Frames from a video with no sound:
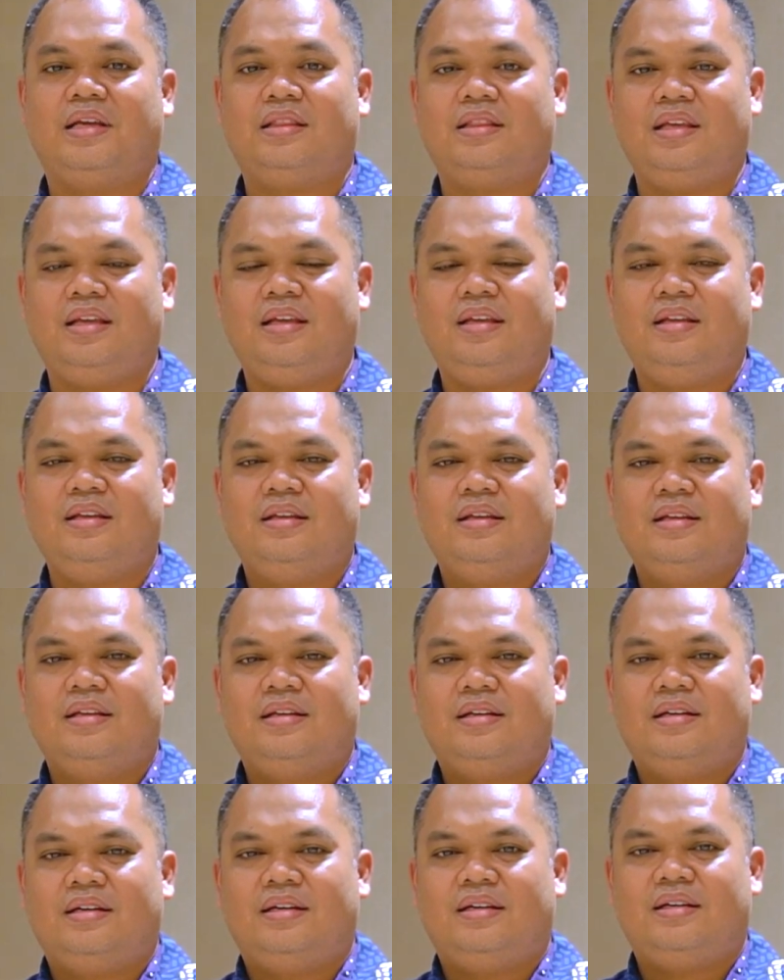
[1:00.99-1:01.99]
Dikti
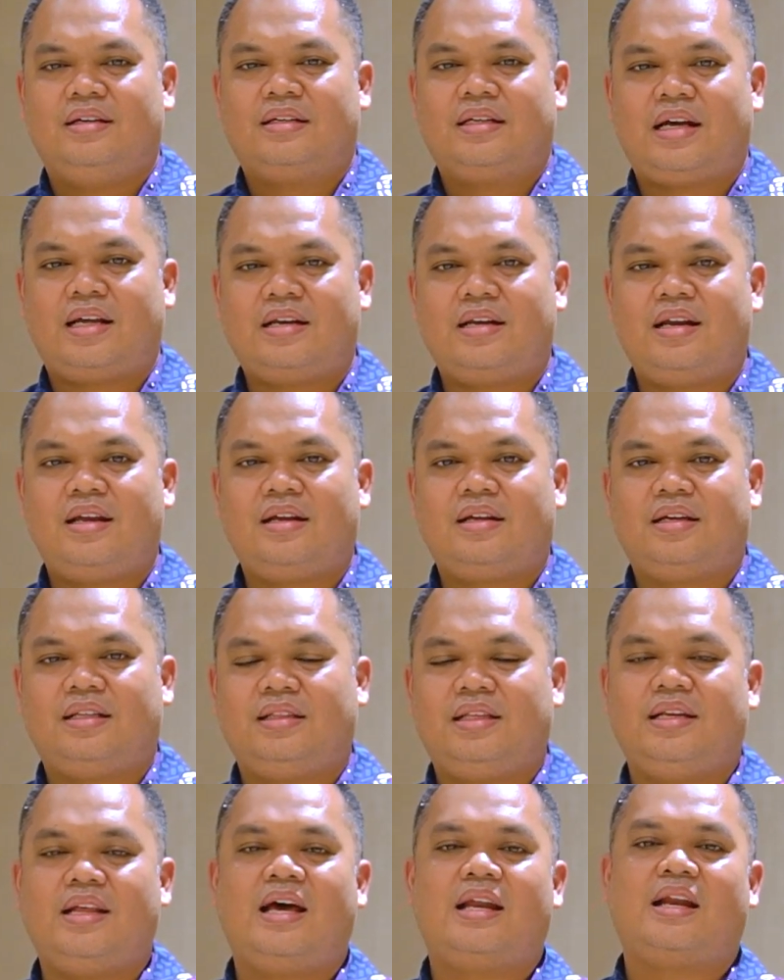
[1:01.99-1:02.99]
karena
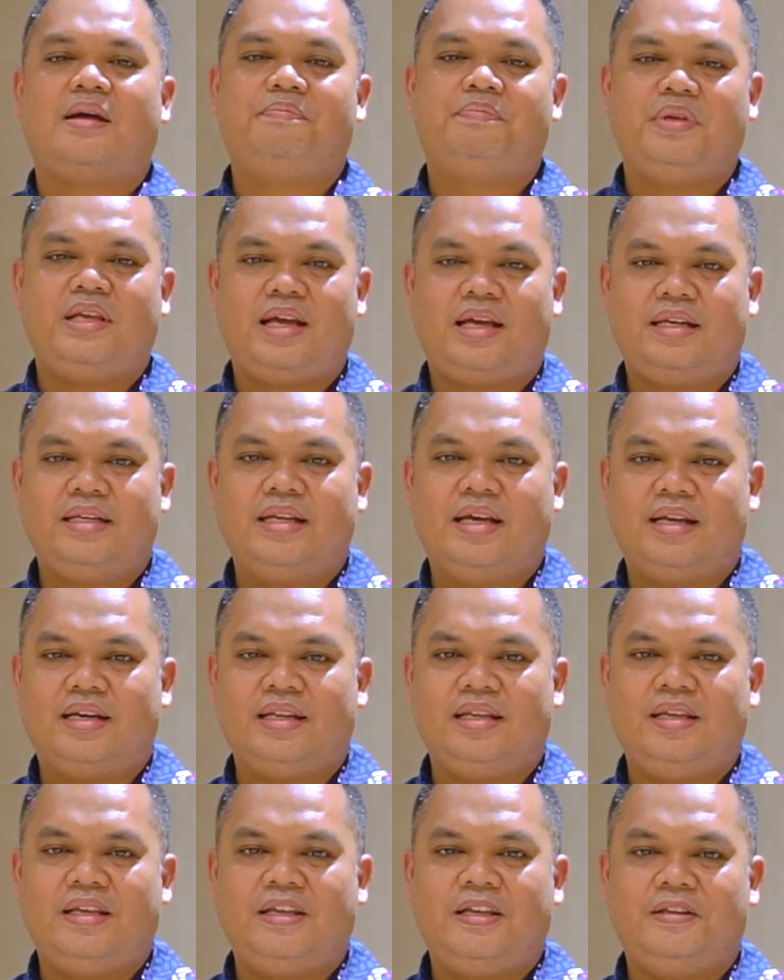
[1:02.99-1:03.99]
ketidakrapian
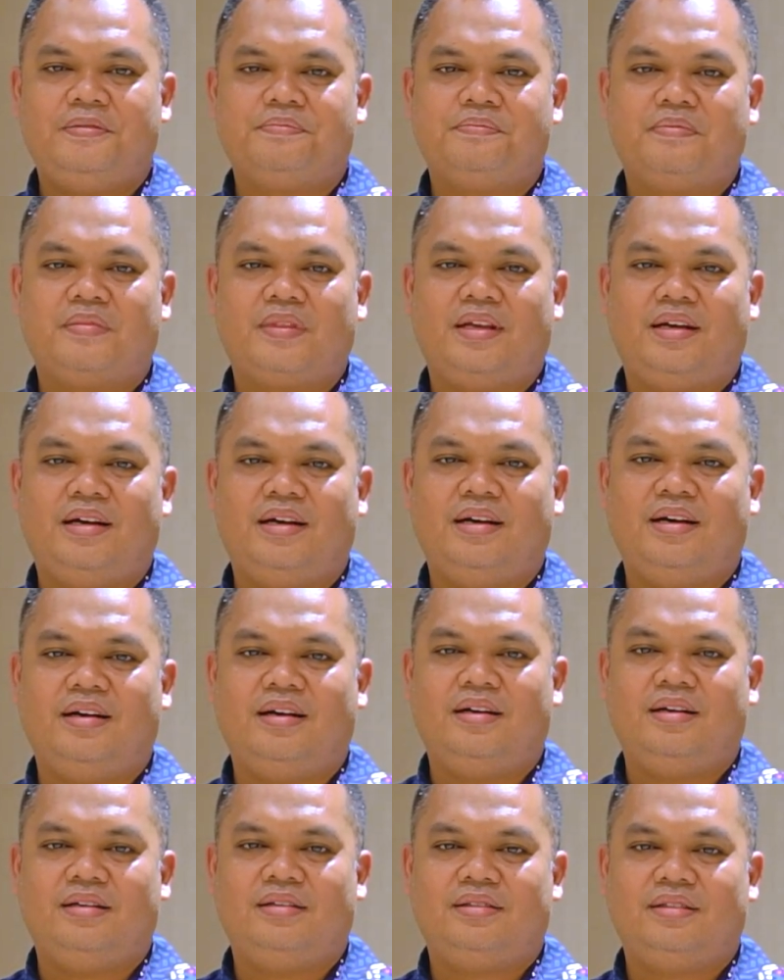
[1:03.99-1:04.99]
dari
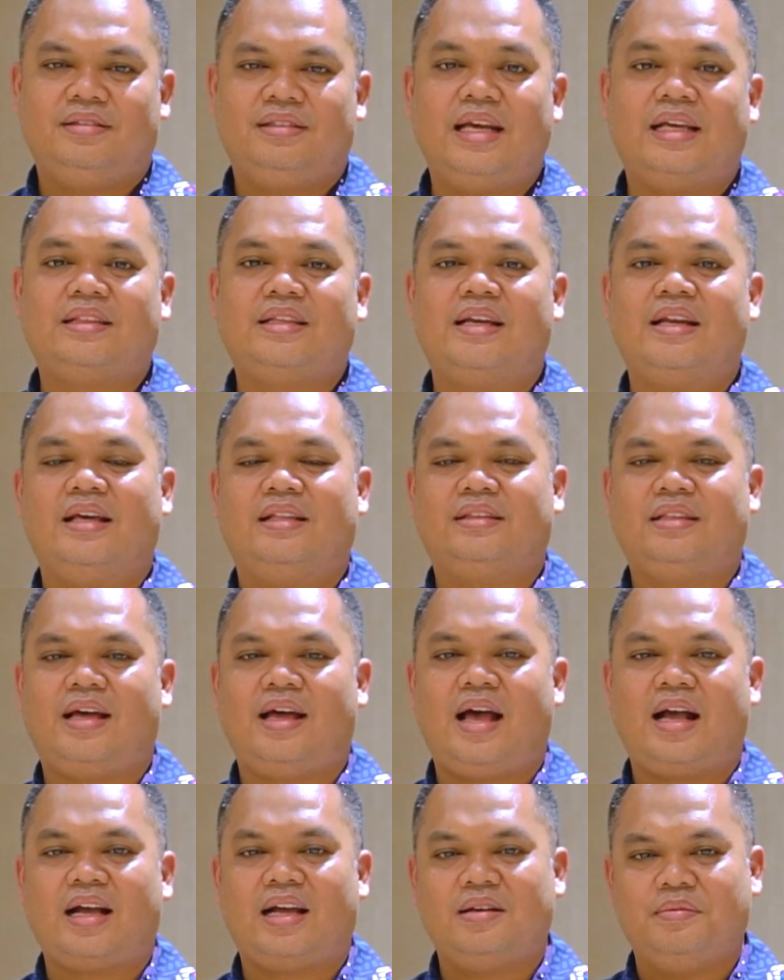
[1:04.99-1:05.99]
eh, data-data
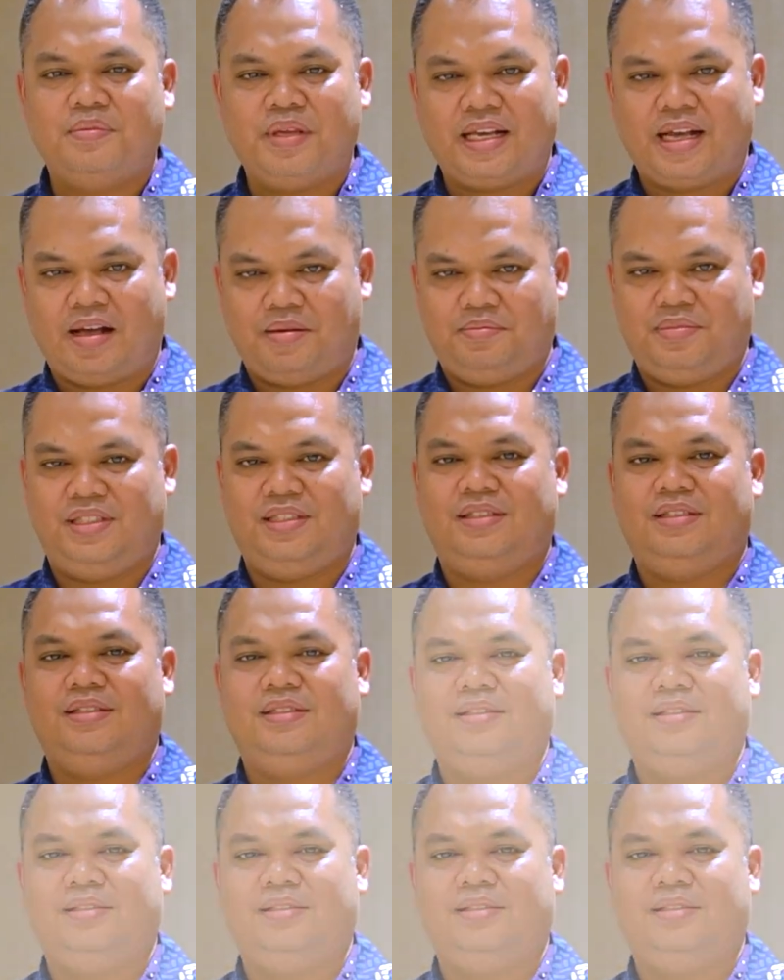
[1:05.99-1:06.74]
uh, akademi akademik kami.